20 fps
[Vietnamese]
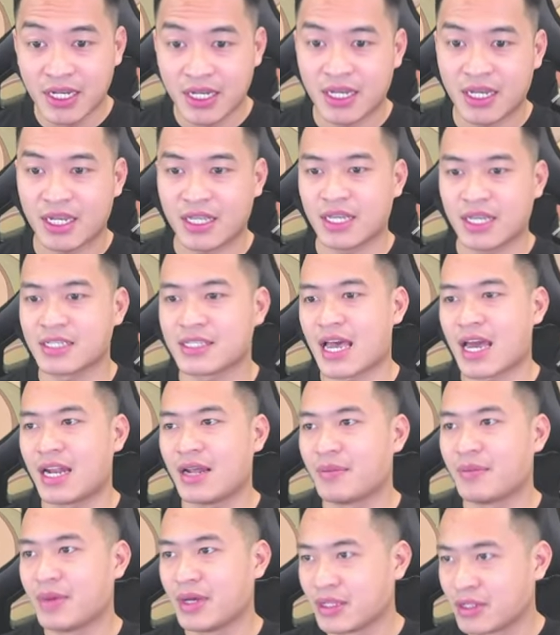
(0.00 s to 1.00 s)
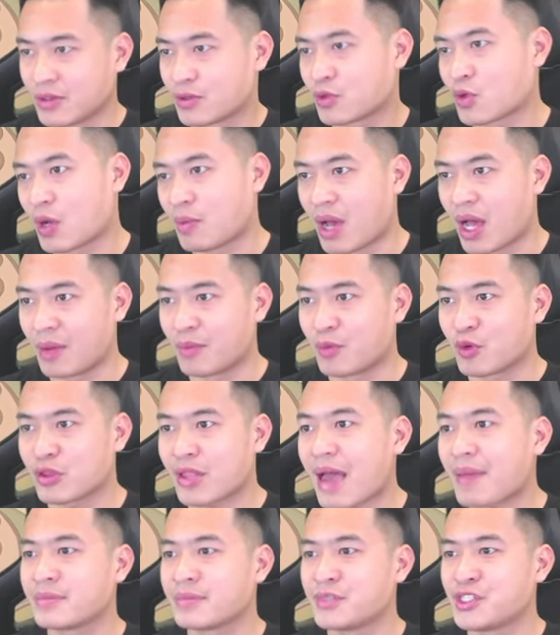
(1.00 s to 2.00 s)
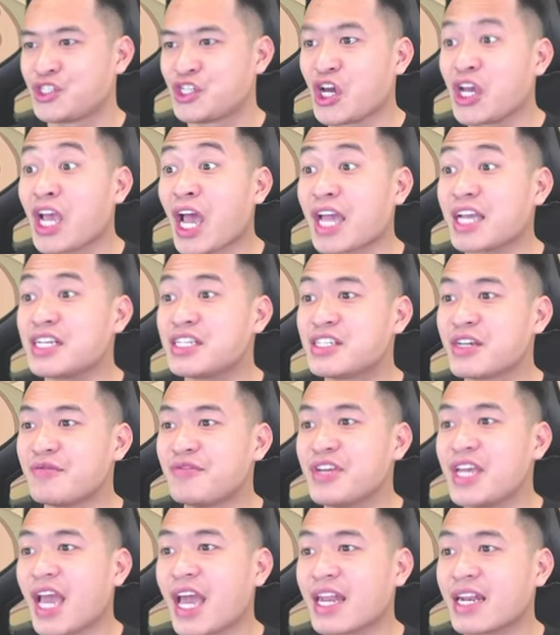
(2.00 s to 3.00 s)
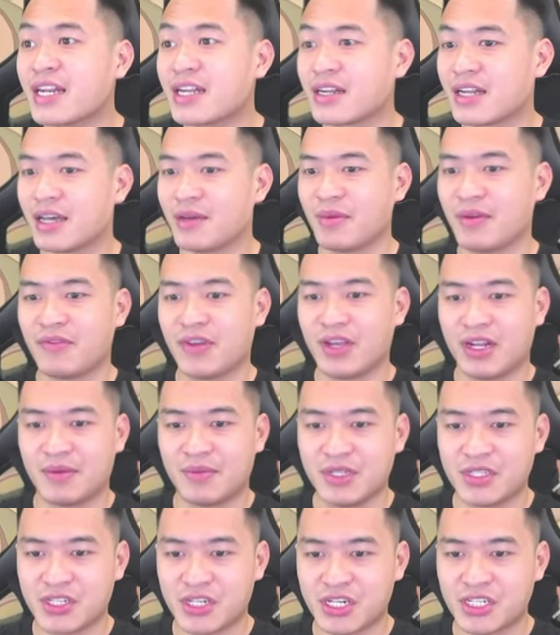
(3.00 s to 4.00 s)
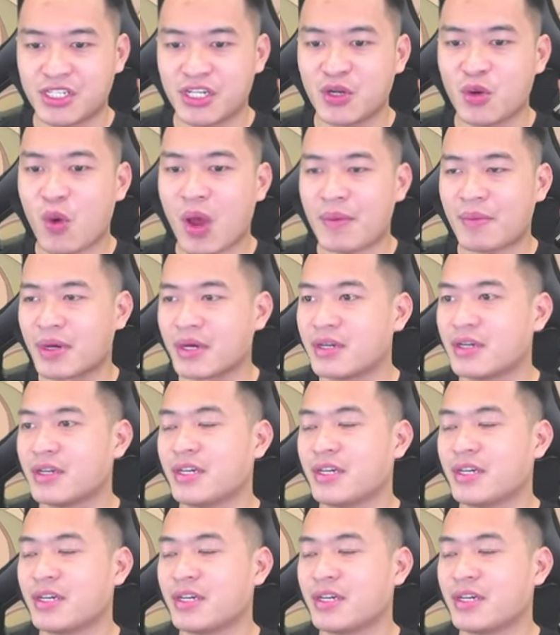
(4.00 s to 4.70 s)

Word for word: thế thành ra là mình toàn mở một tab chơi ngay.vn. Đấy, bởi vì là mình chơi trên web mà.